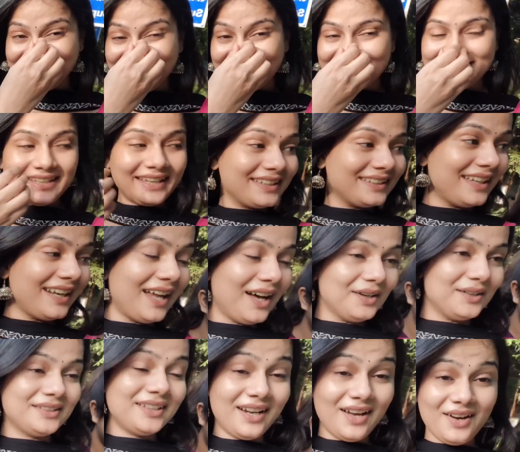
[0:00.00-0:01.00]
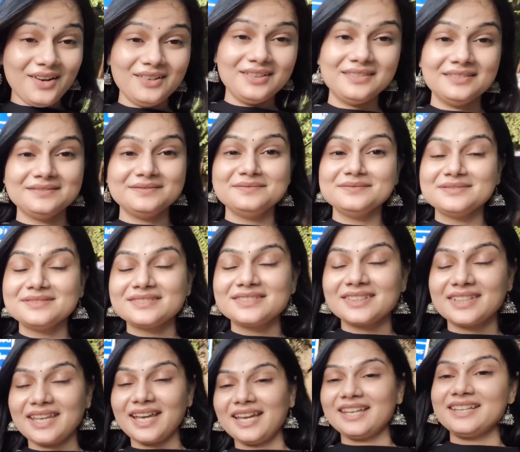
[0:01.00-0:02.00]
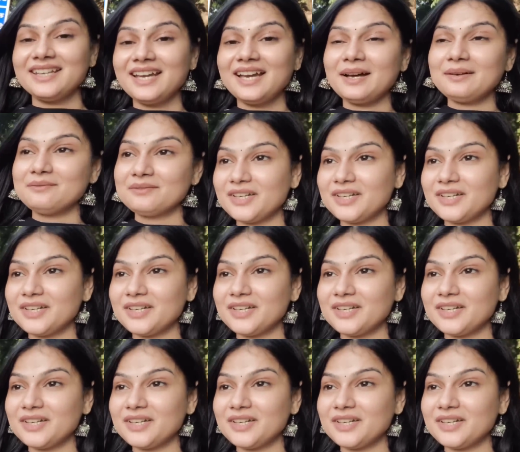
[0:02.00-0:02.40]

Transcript: कह रही है इधर आओ इधर आओ कह रही है हम